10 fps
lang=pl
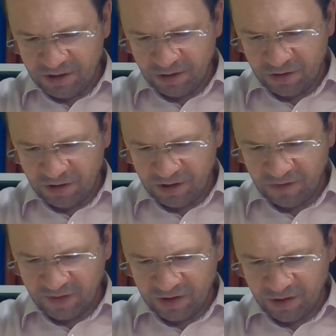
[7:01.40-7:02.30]
ktoś
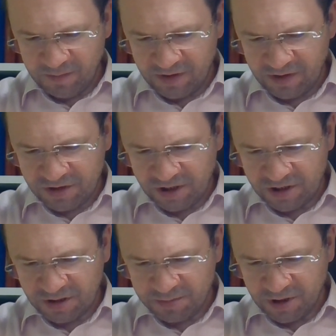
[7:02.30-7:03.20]
nieświadomie
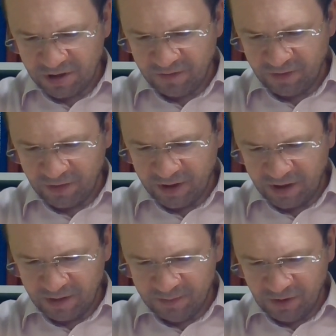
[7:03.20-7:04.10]
zgrzeszy przeciwko
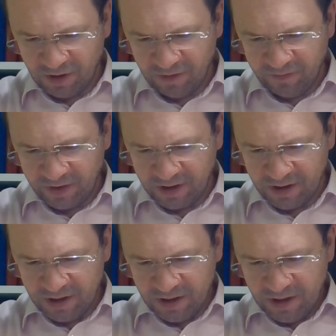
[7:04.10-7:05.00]
jakiemukolwiek
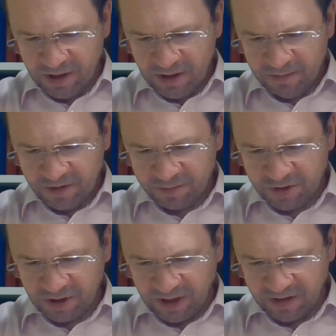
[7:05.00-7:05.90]
z
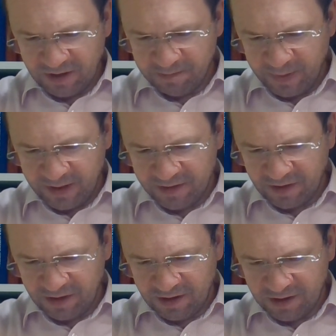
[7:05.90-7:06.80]
przykazań
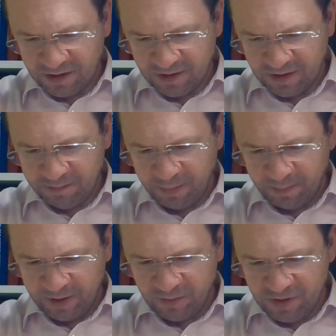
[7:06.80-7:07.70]
pańskich i
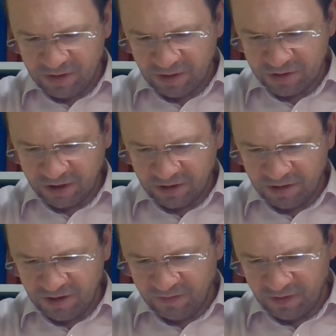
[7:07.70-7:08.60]
popełni to, czego
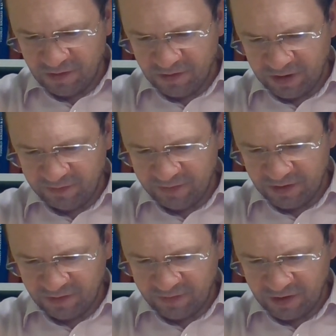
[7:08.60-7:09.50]
nie wolno, a
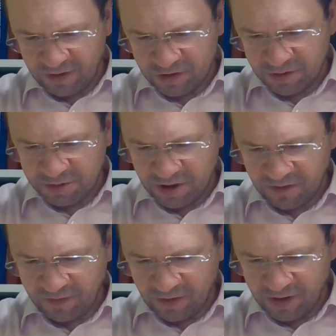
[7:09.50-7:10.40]
więc wykroczy
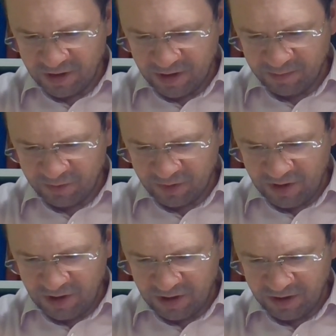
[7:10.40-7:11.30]
przeciwko jednemu z
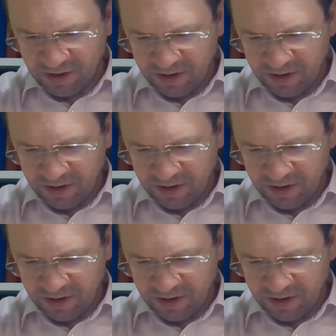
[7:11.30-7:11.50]
nich.